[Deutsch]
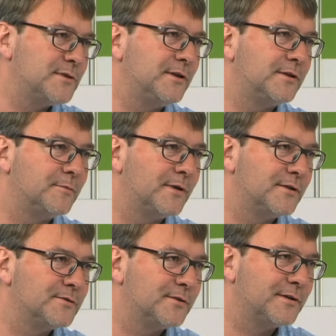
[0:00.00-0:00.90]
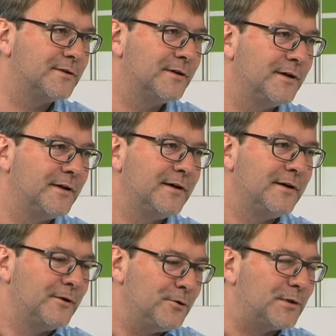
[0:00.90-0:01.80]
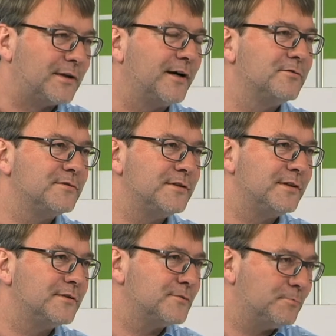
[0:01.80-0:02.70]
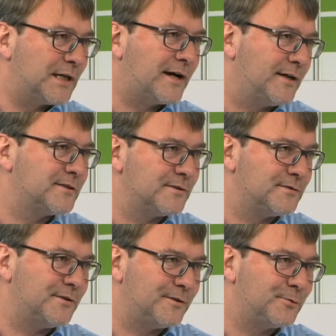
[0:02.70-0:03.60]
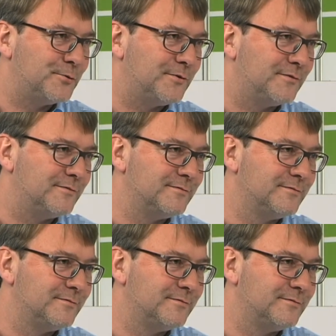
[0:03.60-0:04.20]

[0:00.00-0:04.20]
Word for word: Sie nicht dabei, sondern übertreffen Sie das und begeistern Sie den Kunden.